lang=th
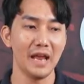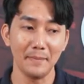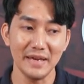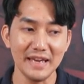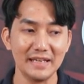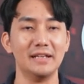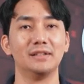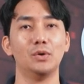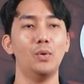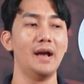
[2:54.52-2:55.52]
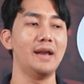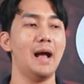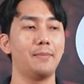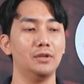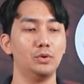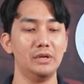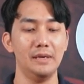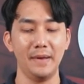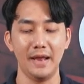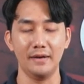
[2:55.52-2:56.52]
ยังมีอีกหนึ่งตัวนะครับ ก็ตัว
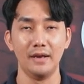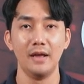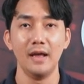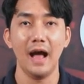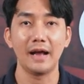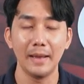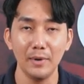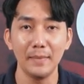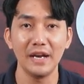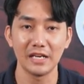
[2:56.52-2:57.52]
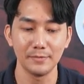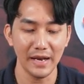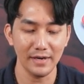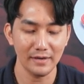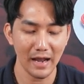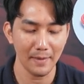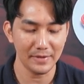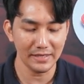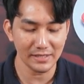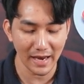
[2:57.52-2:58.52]
ที่เป็นเคเบิลแมネจเมนต์นะ
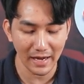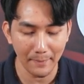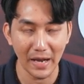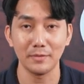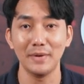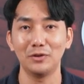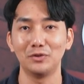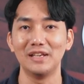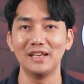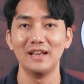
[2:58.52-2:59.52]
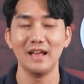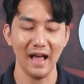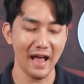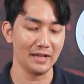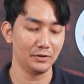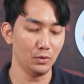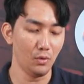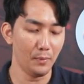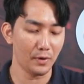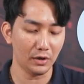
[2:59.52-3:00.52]
ที่จะใช้กับแพชแนลตัวนี้อ่าตัว
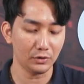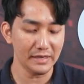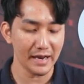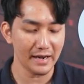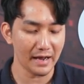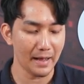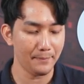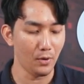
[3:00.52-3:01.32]
อุปกรณ์ตัวนี้นะครับ